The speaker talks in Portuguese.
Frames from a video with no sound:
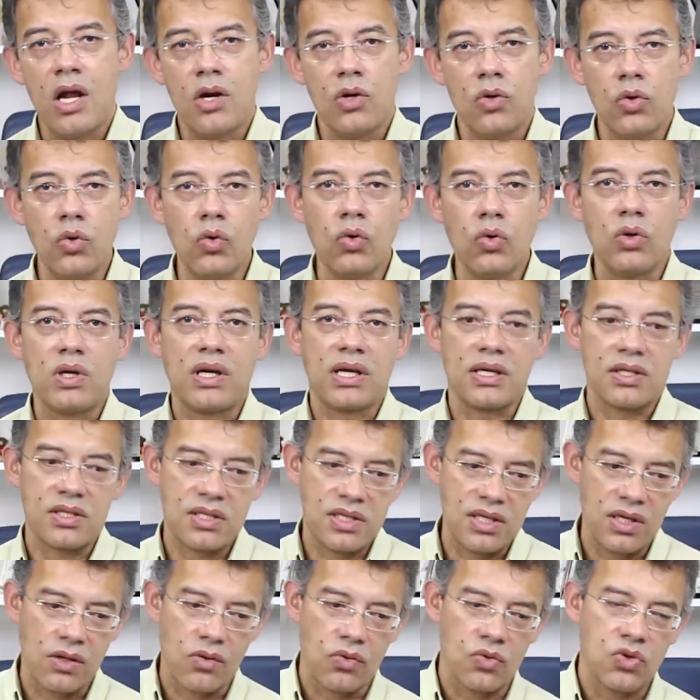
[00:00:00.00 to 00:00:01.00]
Lucas
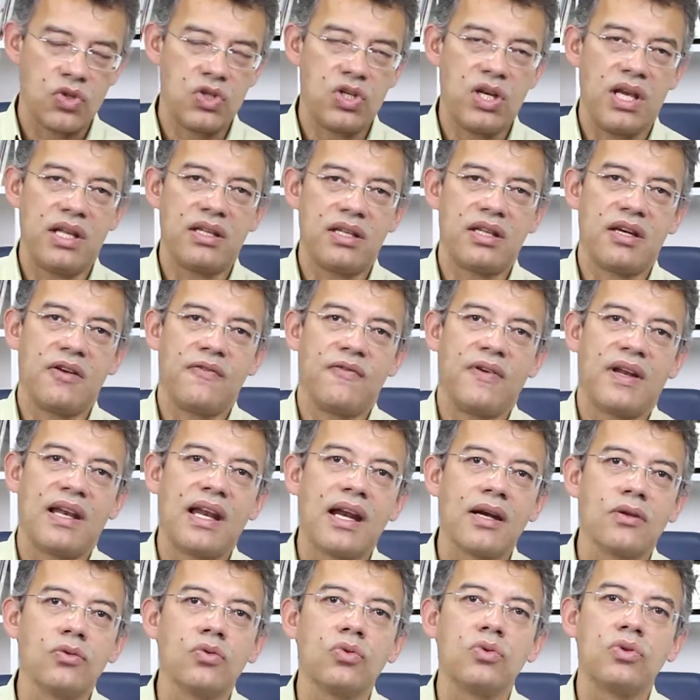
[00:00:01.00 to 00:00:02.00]
se concentra em
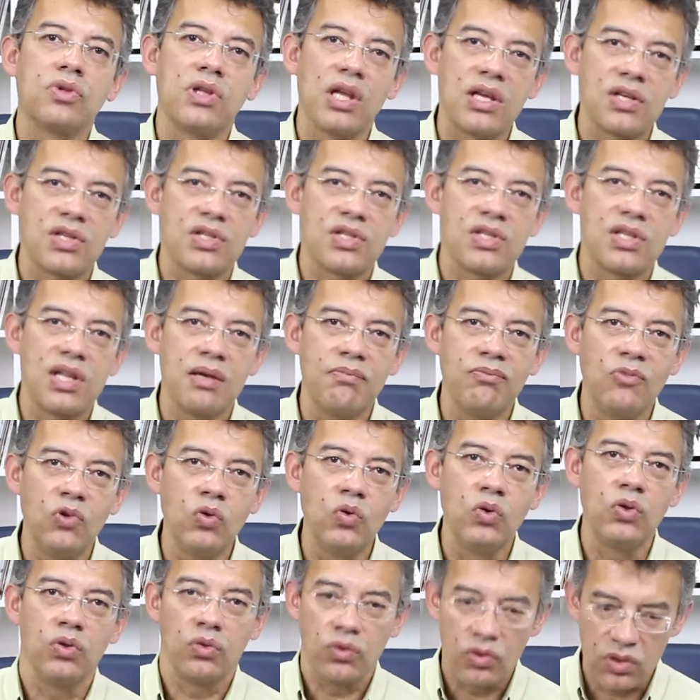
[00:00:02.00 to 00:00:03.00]
falar do
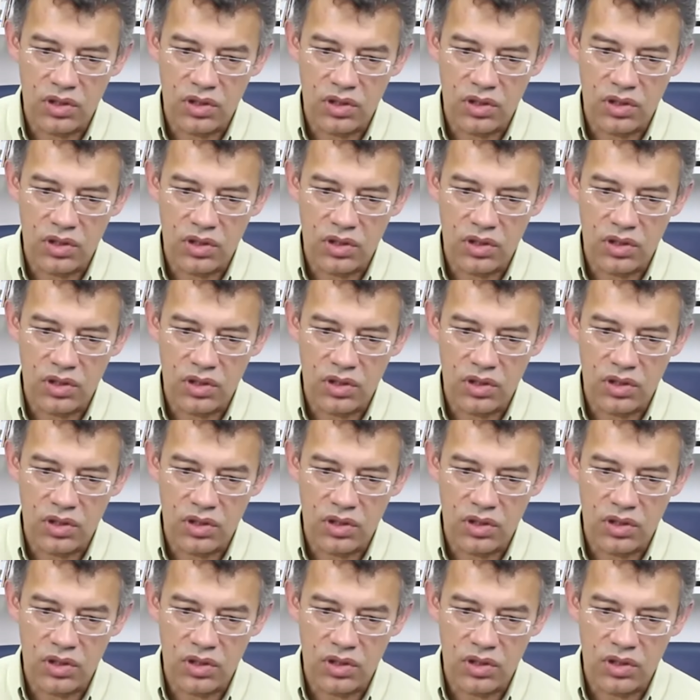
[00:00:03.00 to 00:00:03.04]
testemunho,